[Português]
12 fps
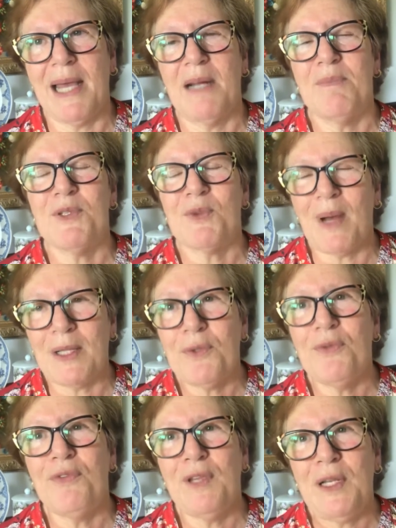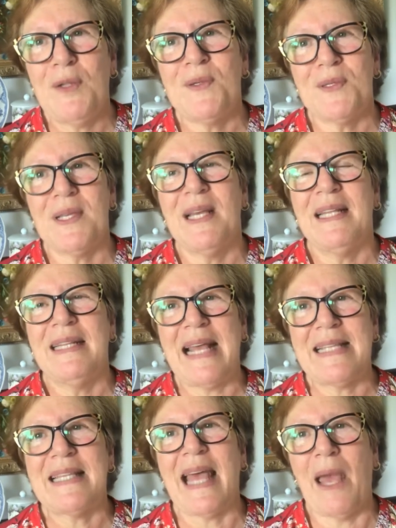Éramos quatro filhos
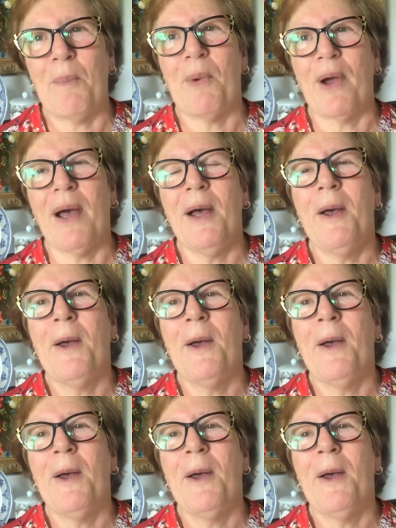nessa época.